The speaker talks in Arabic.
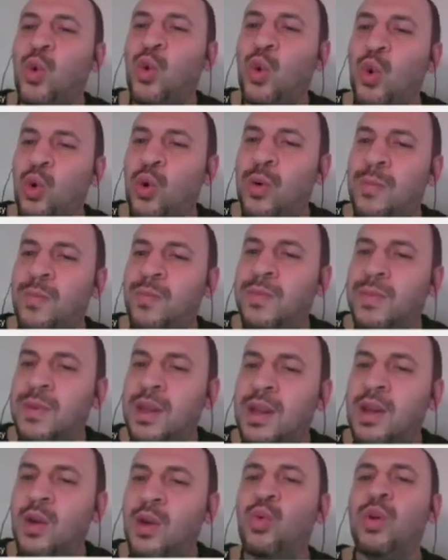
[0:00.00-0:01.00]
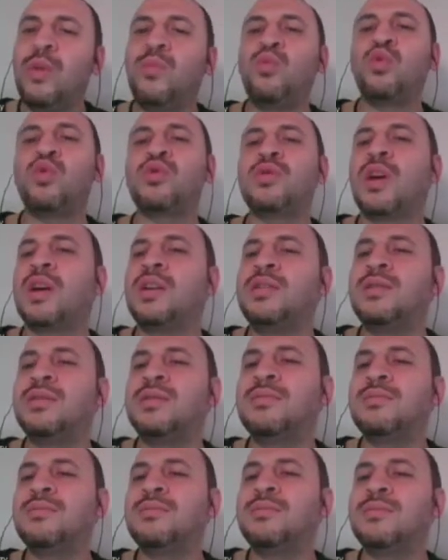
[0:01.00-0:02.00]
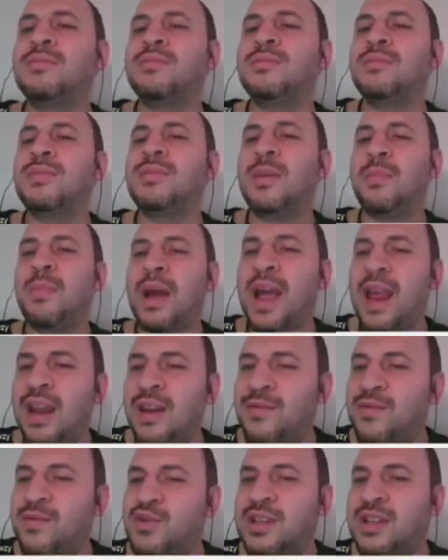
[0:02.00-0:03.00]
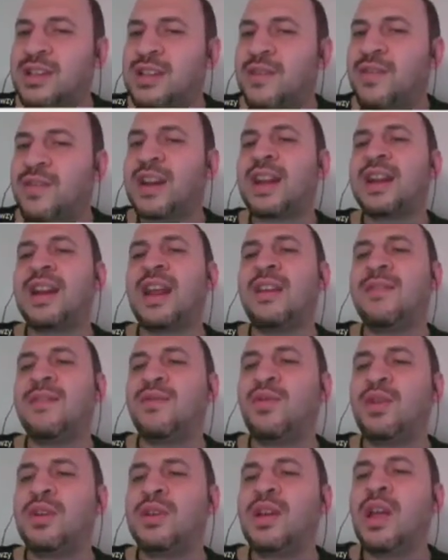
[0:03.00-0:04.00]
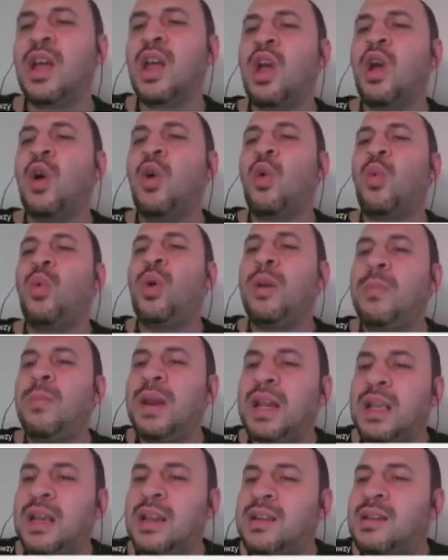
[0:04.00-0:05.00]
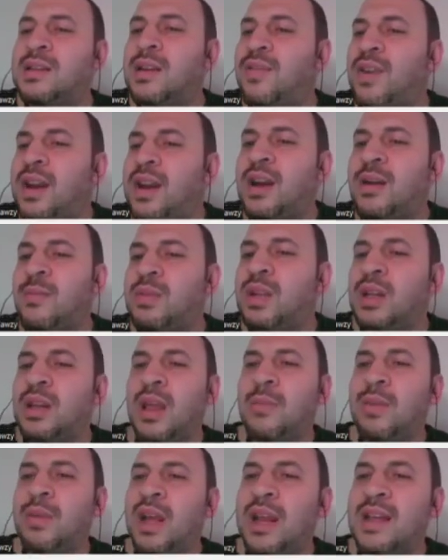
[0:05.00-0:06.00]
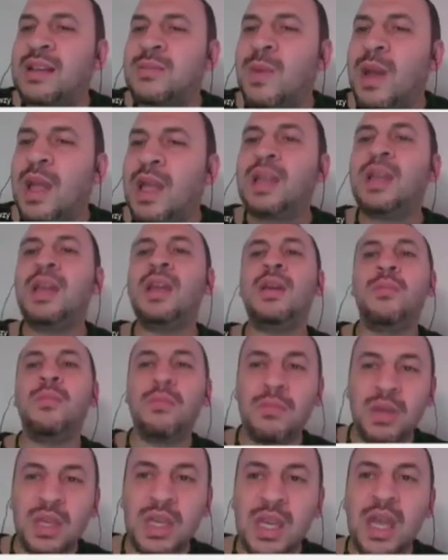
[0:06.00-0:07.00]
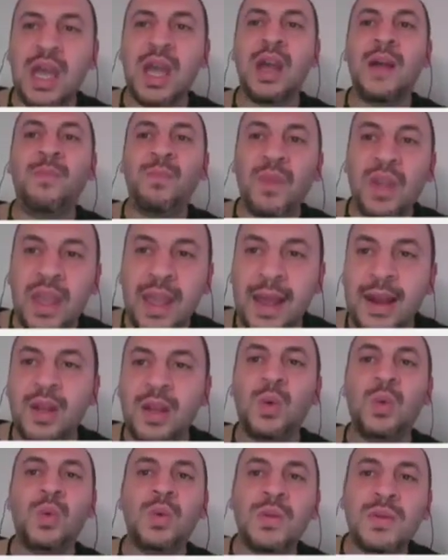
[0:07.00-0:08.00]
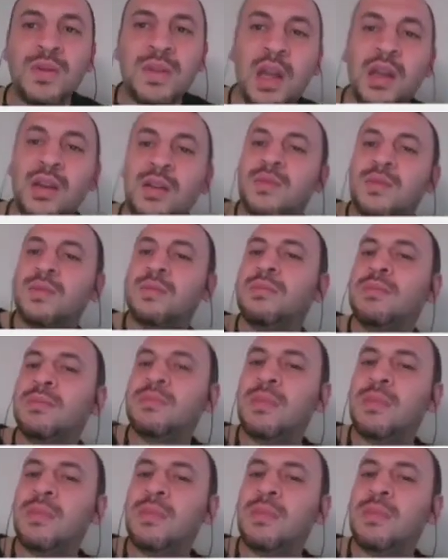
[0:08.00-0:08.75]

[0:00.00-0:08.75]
كلهم والمونوسايت يبقى الليمفوسايت اتفقنا انها ليمفويد والبليتلت اتفقنا كانت بتطلع من خلال اسمها ايه ميجا كاريو سايت